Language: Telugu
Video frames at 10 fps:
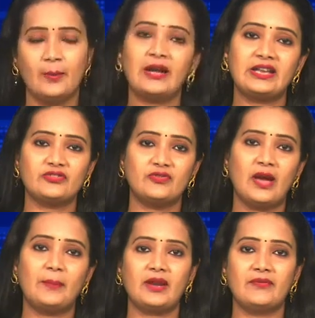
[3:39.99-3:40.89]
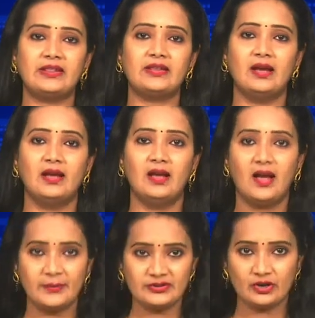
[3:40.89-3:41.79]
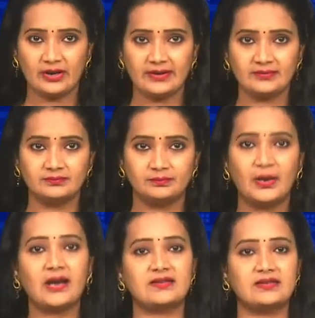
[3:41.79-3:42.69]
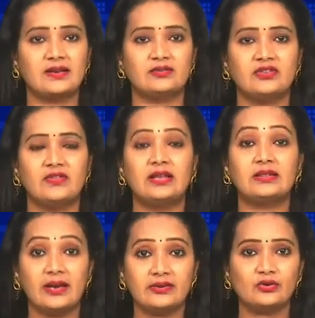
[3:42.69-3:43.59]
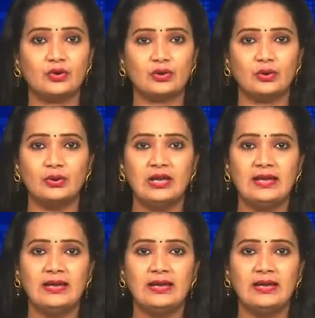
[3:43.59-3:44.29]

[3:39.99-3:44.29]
బ్రిటిష్ వ్యాపారవేత్త హమీద్ షాడింగ్ పాకిస్తాన్కు చెందిన తండ్రి కొడుకులు